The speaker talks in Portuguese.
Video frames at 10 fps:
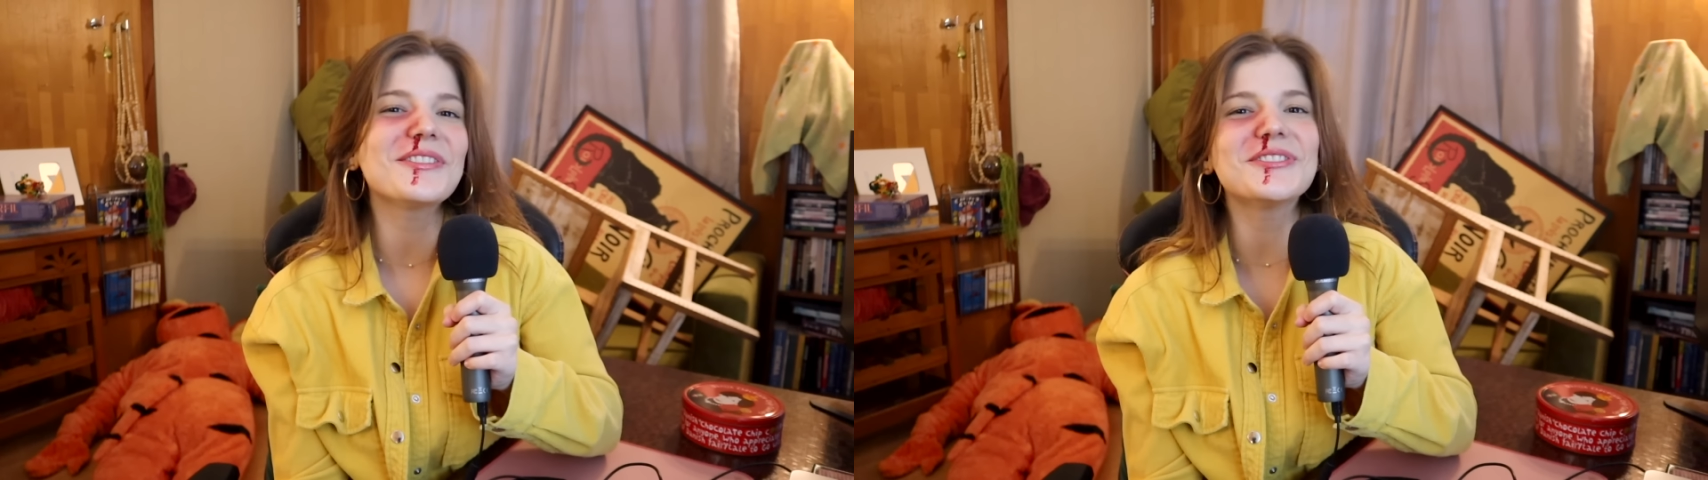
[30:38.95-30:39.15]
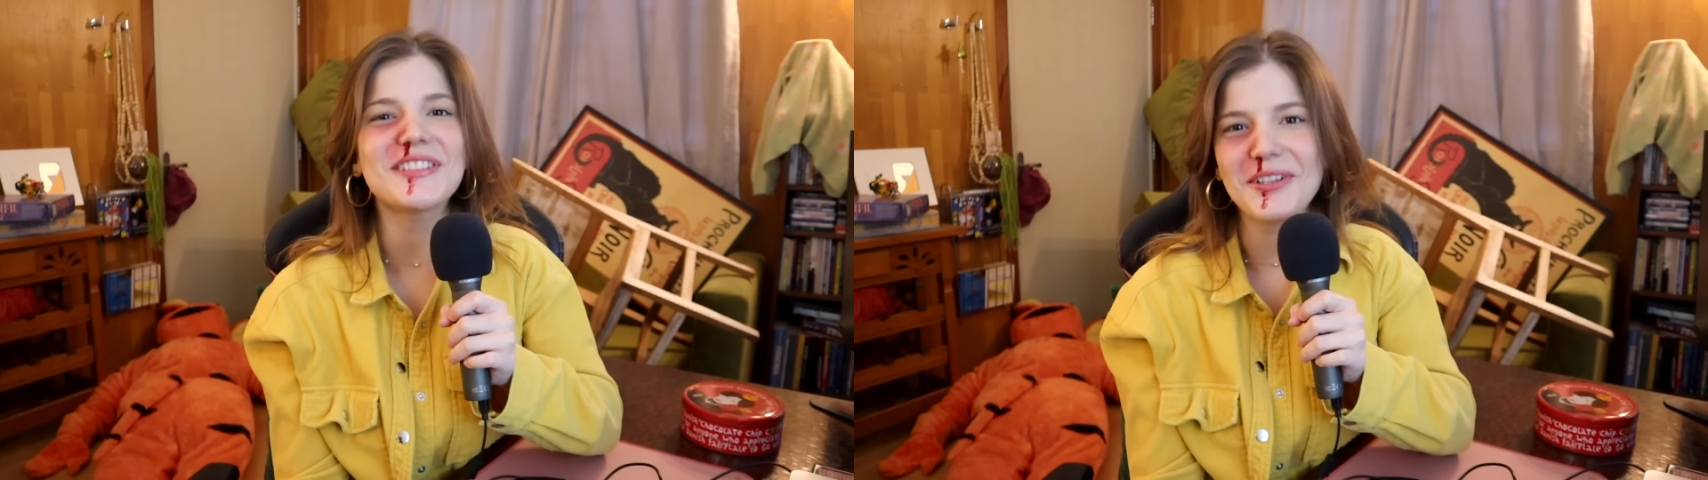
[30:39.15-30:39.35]

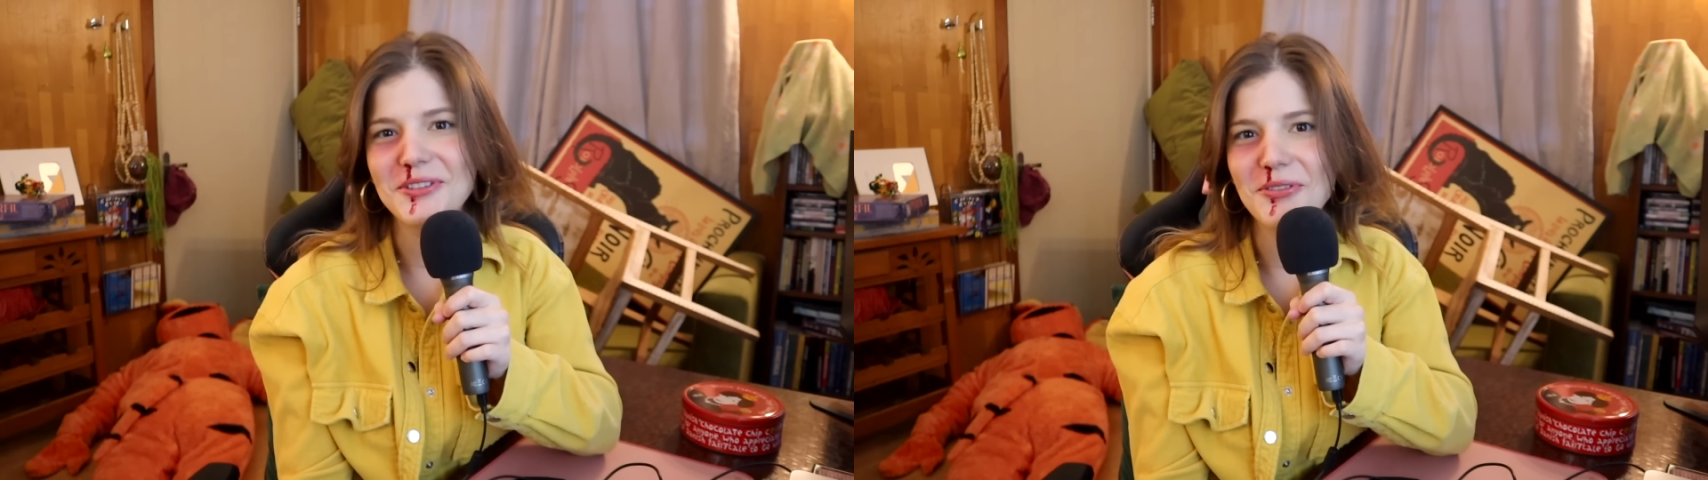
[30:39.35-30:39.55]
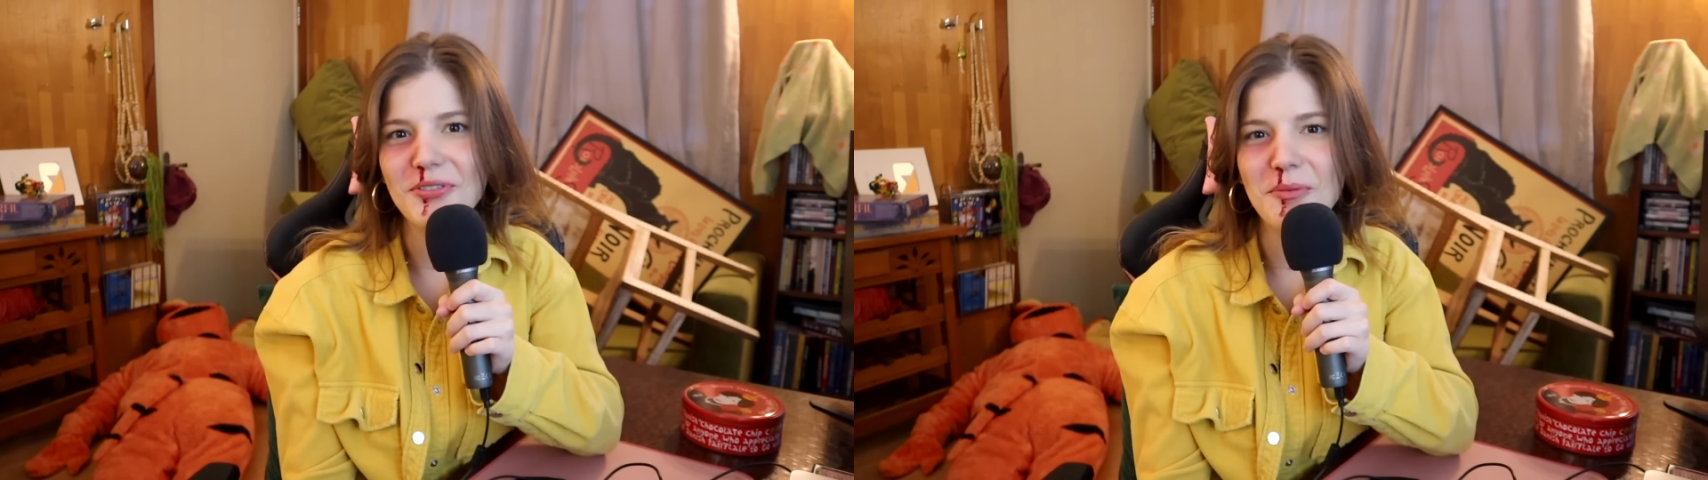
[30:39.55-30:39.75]
ou do
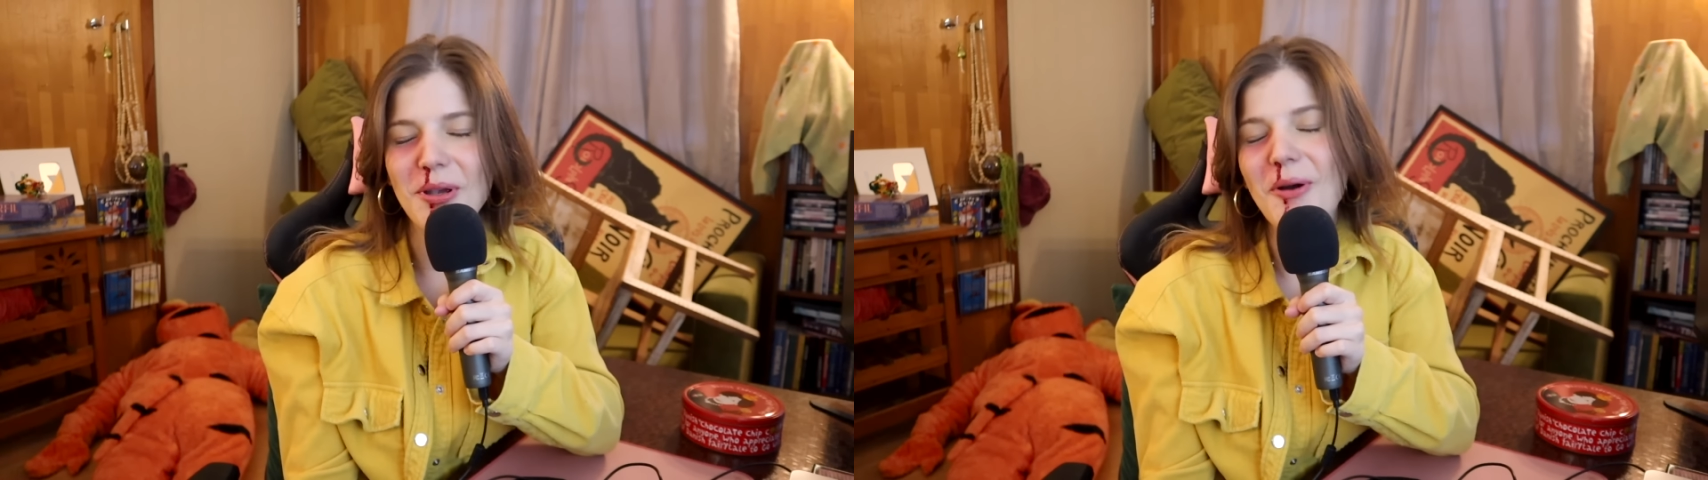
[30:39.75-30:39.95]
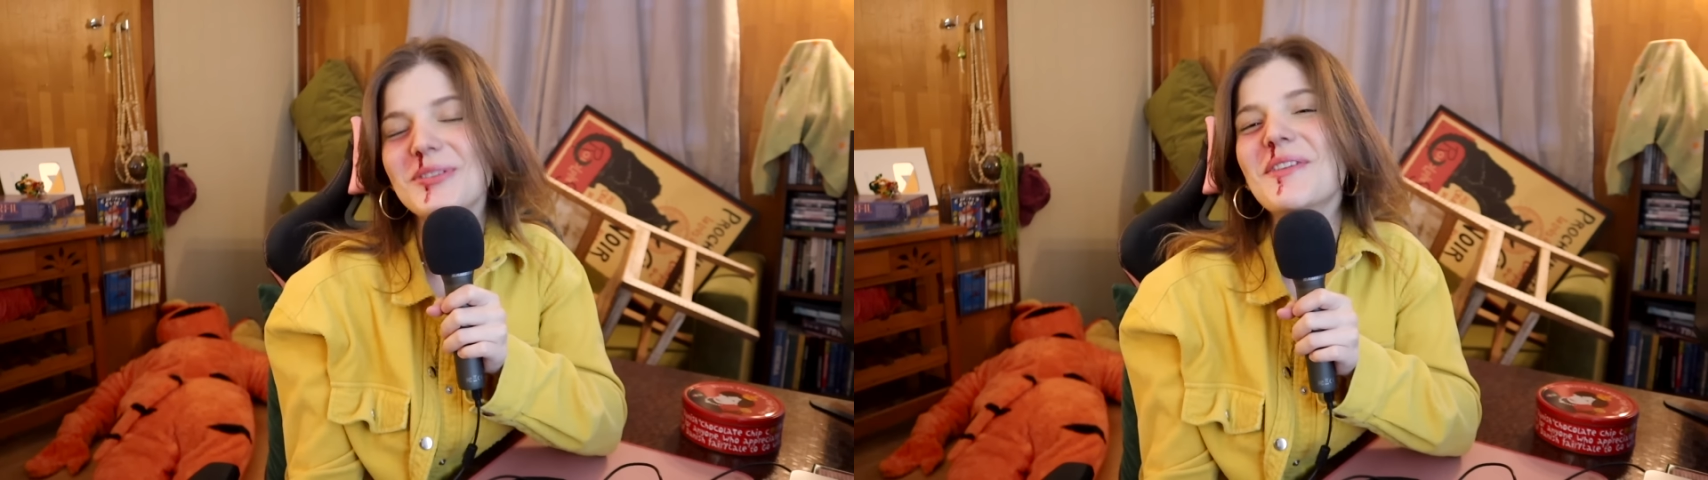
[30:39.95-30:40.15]
segundo filme?
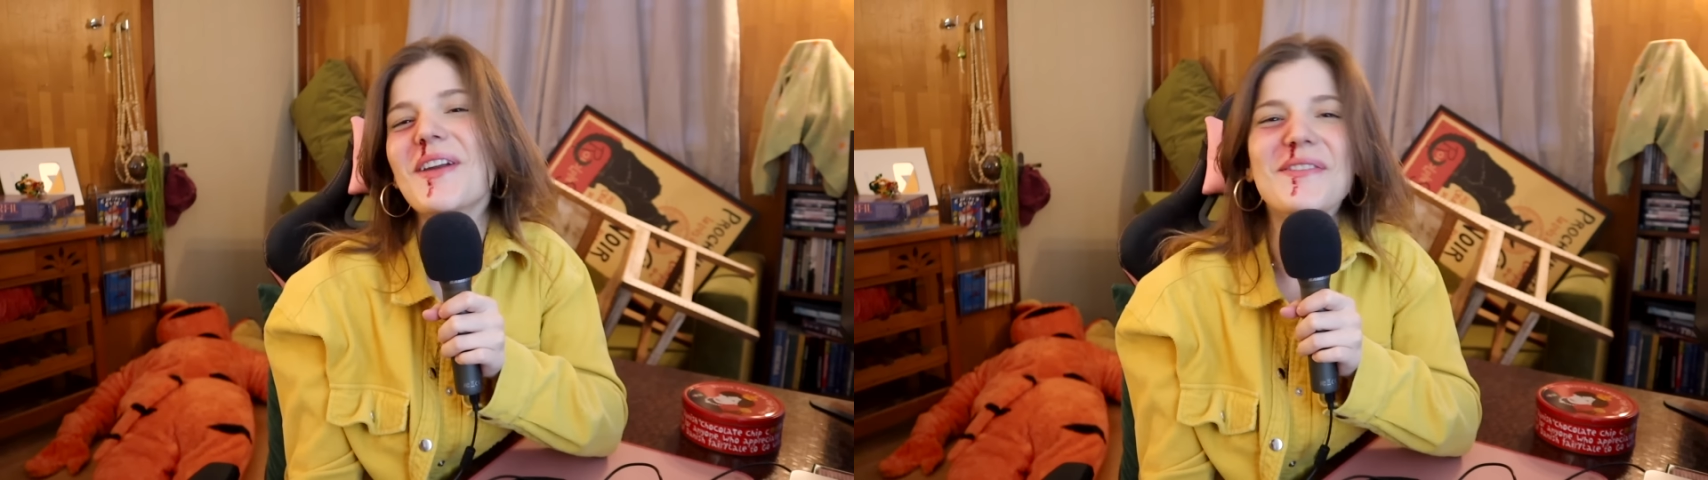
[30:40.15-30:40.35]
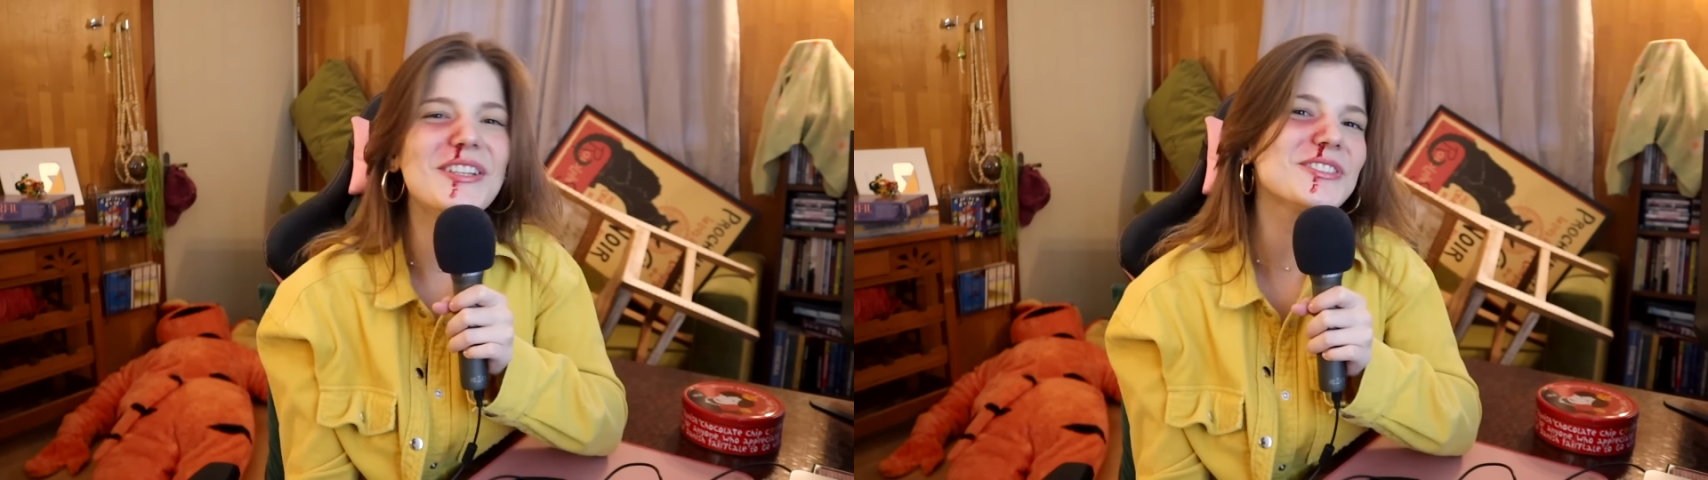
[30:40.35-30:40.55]
Conta
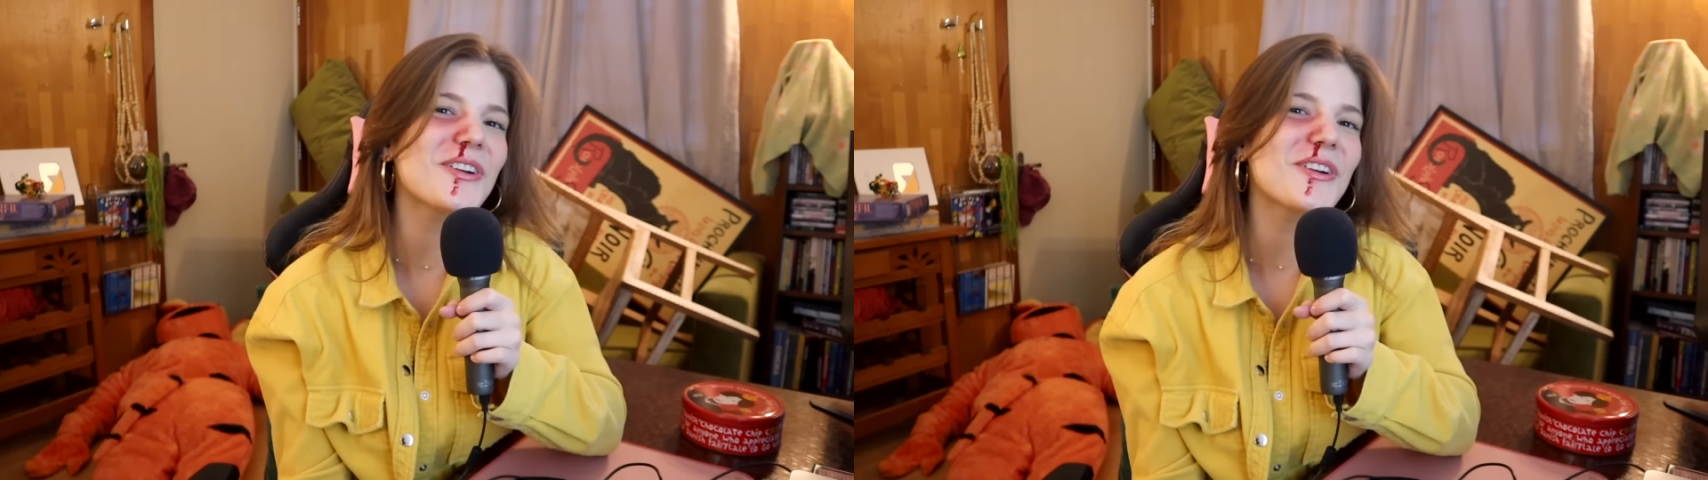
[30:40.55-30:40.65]
pra mim nos